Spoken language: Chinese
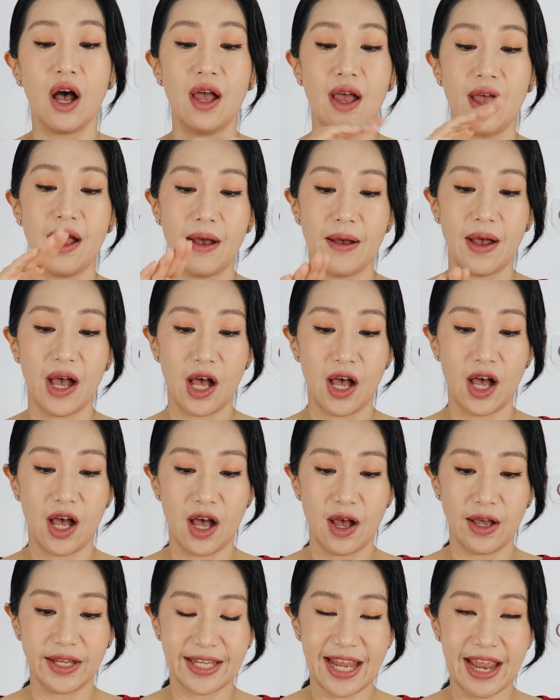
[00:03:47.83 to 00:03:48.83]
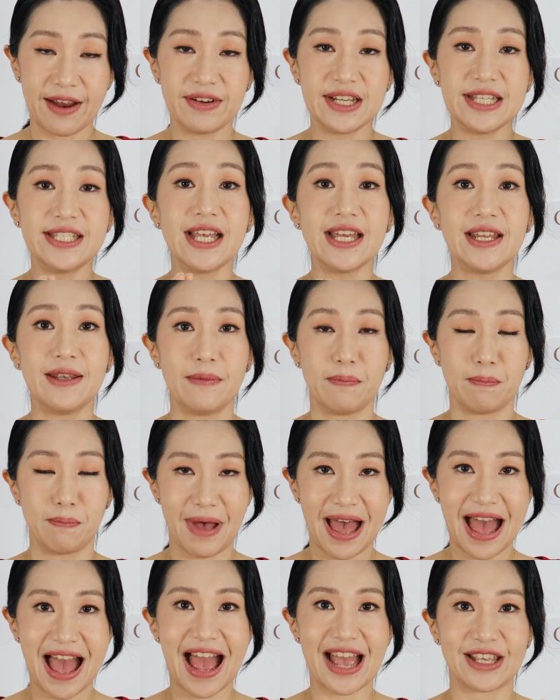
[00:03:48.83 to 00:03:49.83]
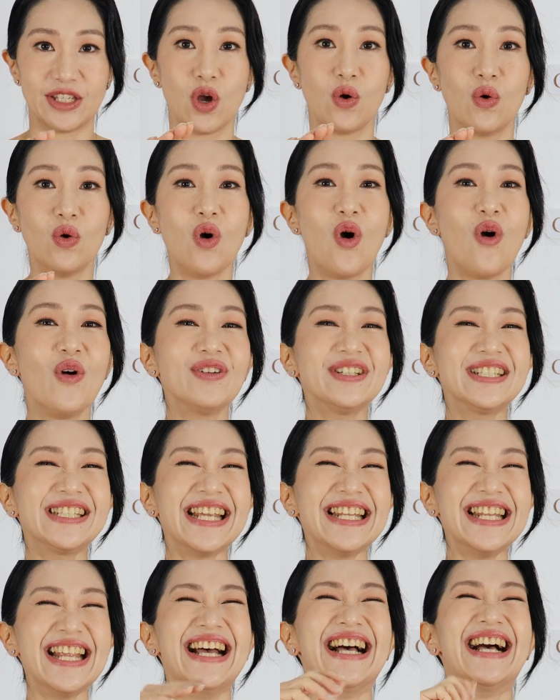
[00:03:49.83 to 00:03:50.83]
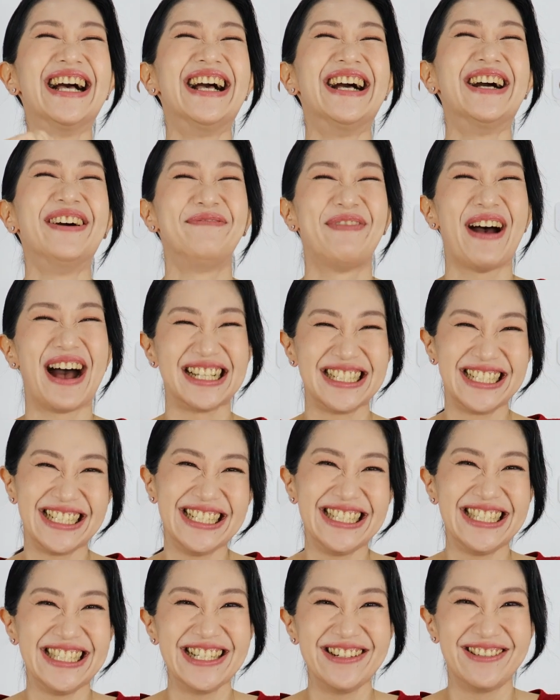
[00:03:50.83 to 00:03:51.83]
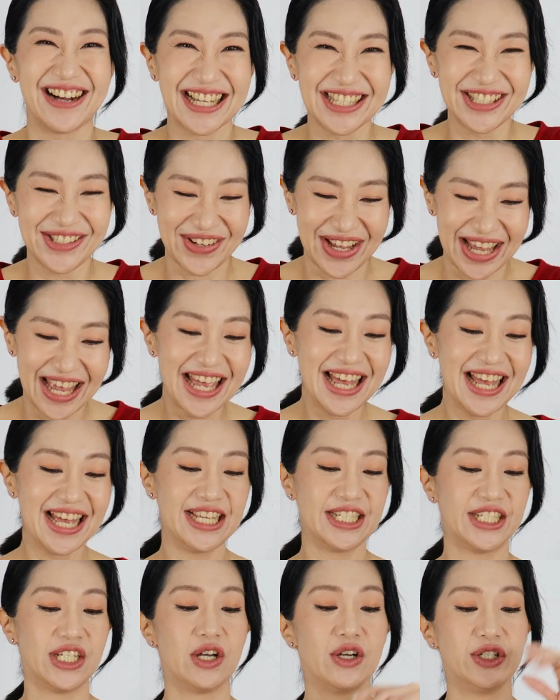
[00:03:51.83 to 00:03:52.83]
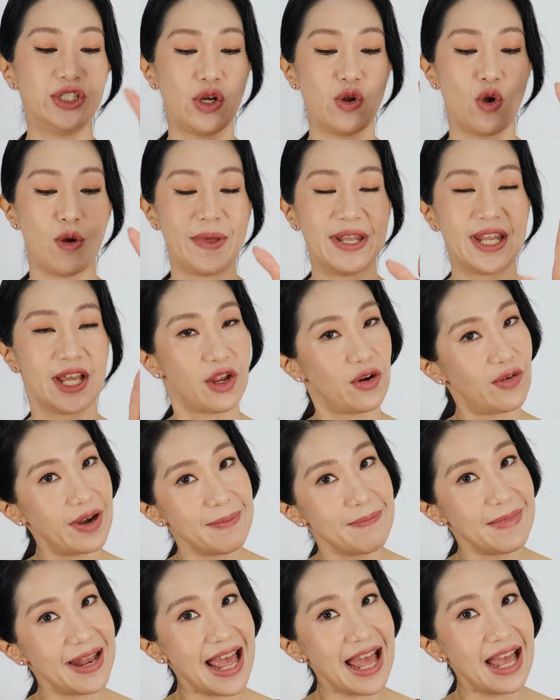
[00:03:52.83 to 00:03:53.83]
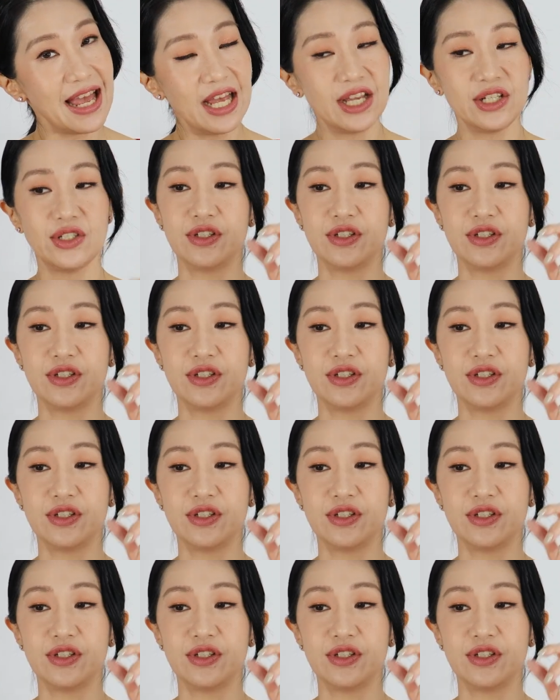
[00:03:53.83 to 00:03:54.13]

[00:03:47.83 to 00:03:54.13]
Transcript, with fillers: 哦 呃 ，Guerisson 马油红参保湿精华水之后，就是我们的 cream 啦，